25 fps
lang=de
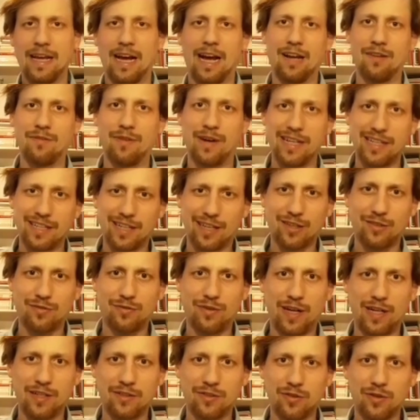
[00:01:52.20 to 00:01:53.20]
Ein weiteres
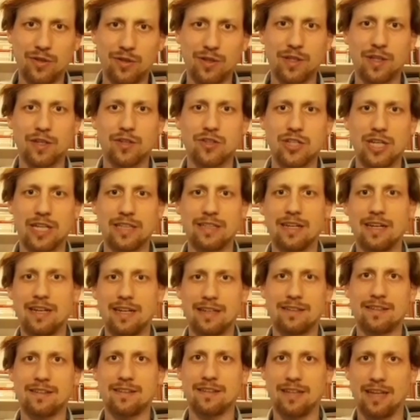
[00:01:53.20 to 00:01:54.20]
Fahrzeug stand die
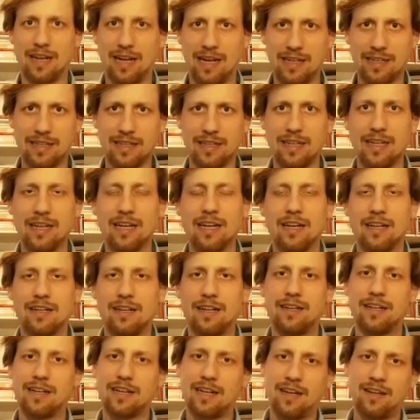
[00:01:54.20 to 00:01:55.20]
letzten Tage in
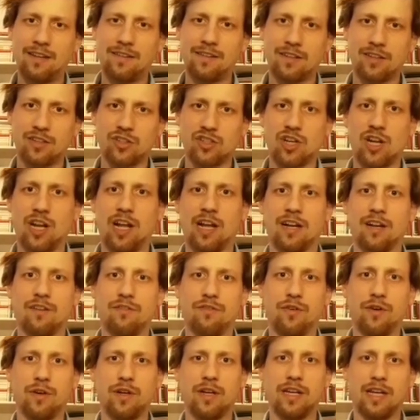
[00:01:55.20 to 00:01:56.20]
einer riesigen Schlange
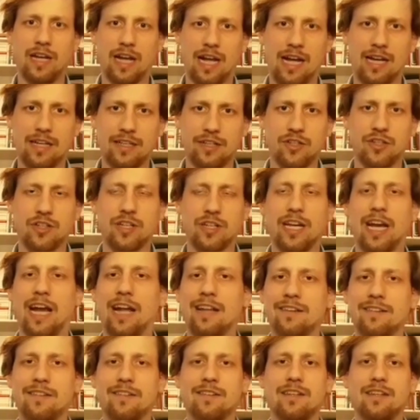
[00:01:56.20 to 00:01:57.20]
vor der irakischen
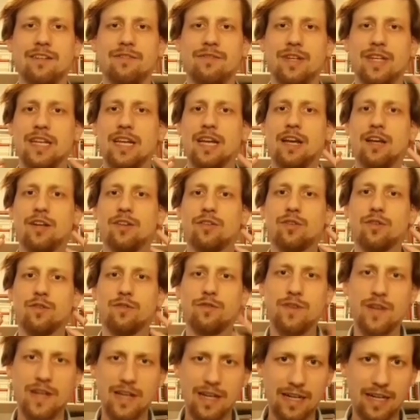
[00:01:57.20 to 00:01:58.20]
Grenze, die wie so
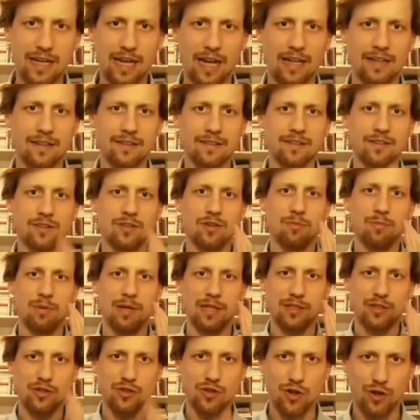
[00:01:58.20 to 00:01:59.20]
viele Grenzen
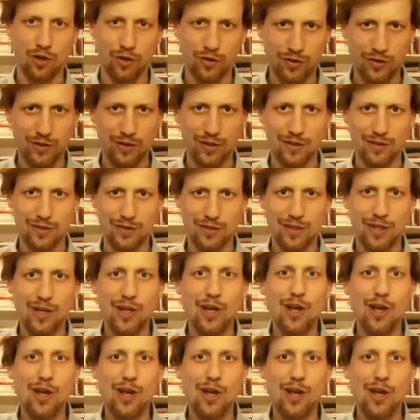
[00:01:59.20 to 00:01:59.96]
komplett geschlossen ist.